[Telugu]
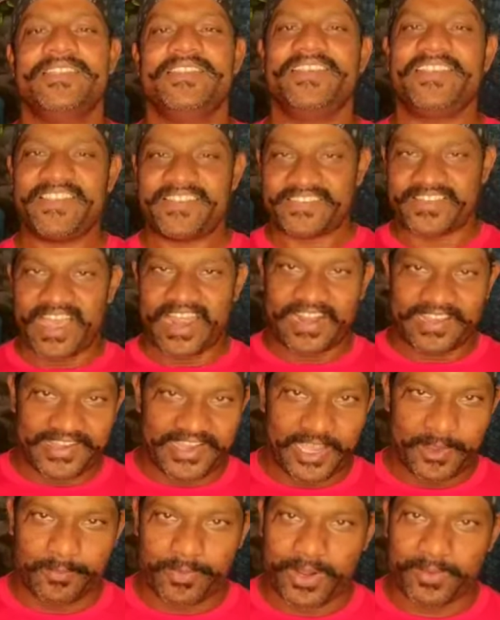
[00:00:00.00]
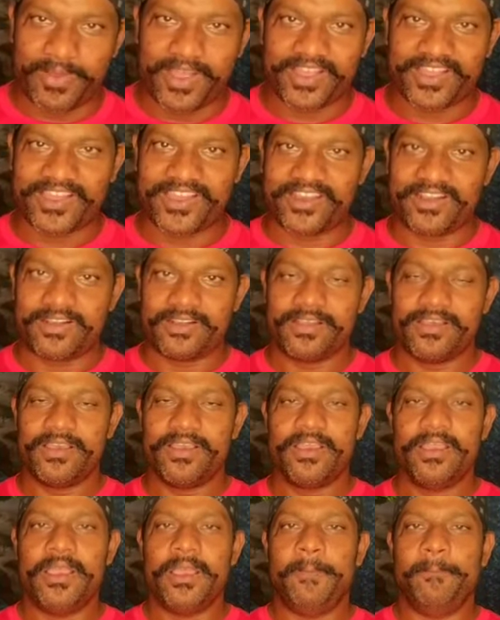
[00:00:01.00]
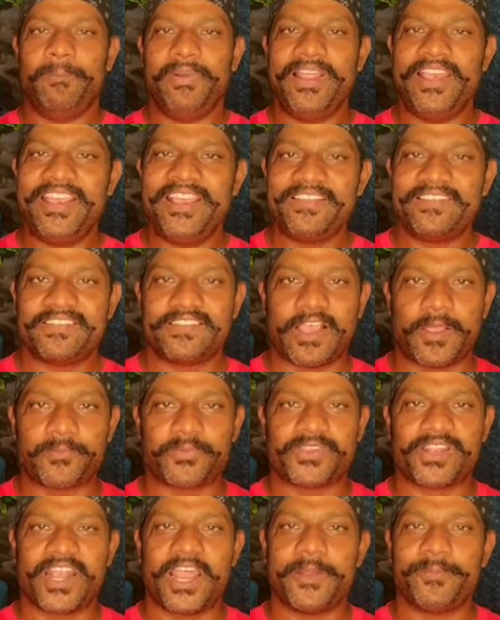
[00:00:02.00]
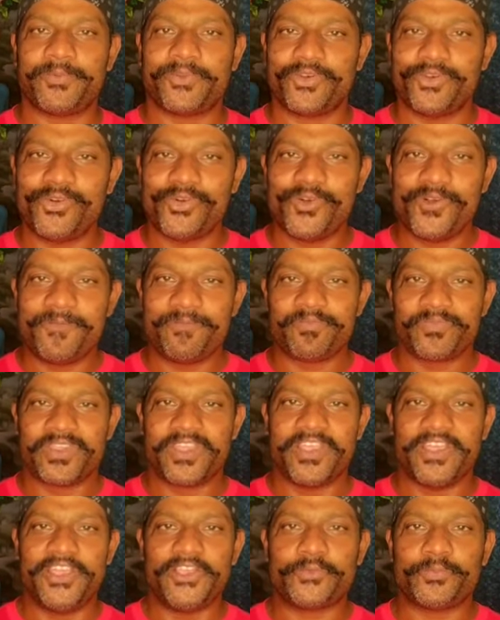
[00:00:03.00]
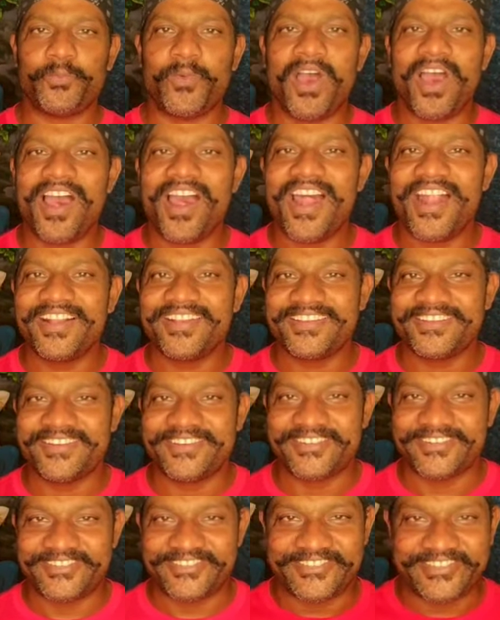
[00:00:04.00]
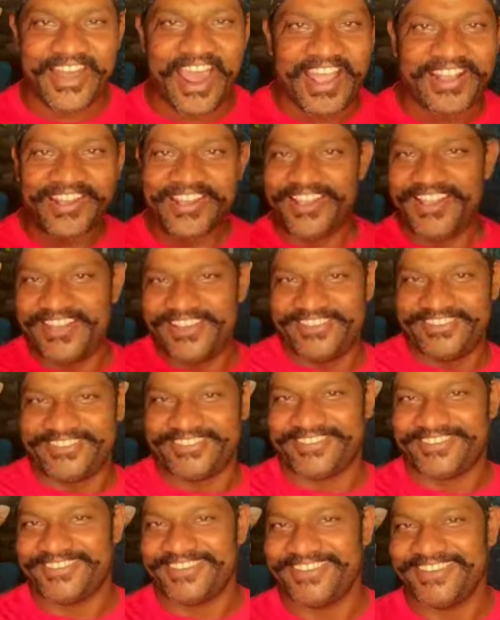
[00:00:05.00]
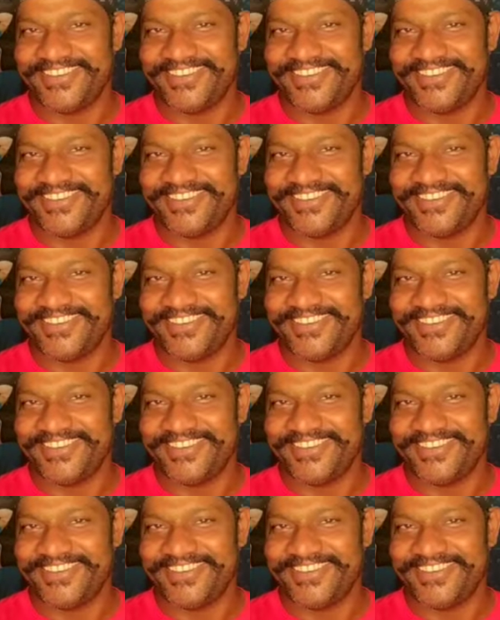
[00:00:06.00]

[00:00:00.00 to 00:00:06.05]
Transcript: దిస్ ఇస్ కాలకే ప్రభాకర్ ప్లీజ్ సబ్స్క్రైబ్ టు స్మార్ట్ టాకీస్